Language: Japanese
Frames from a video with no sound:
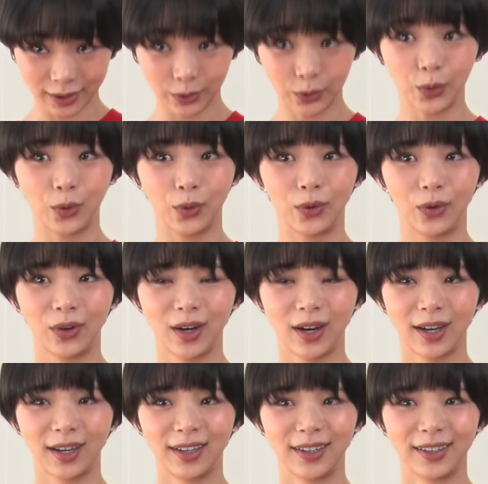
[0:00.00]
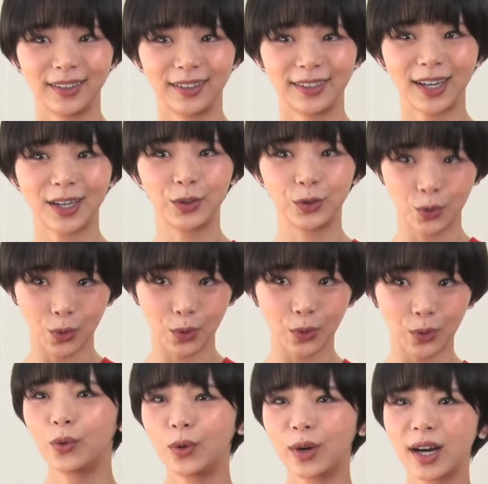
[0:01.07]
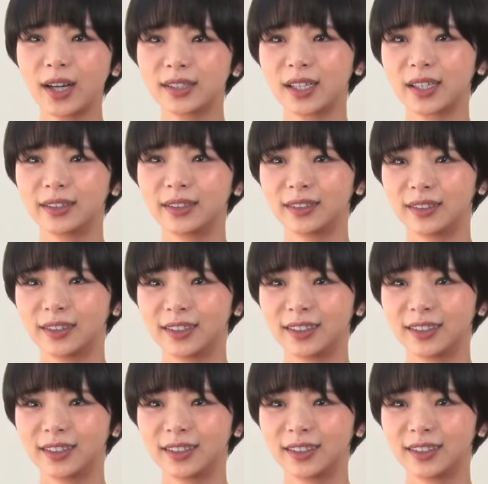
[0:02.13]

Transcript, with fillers: の役のお母さん